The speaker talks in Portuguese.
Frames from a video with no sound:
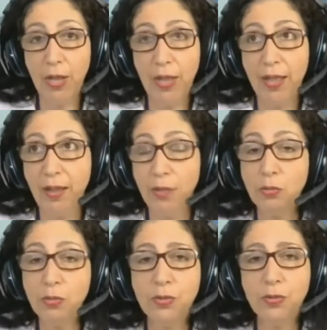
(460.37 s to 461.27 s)
É,
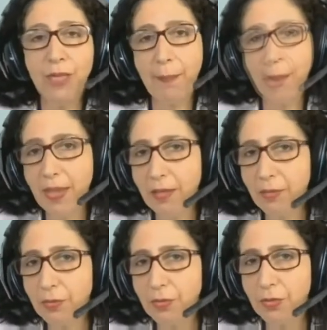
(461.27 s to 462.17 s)
um dos
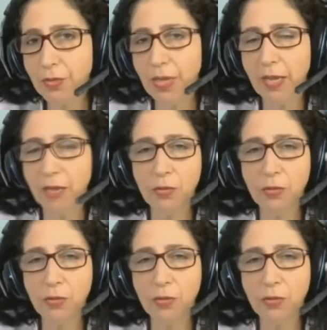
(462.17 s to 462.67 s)
fundamentos é,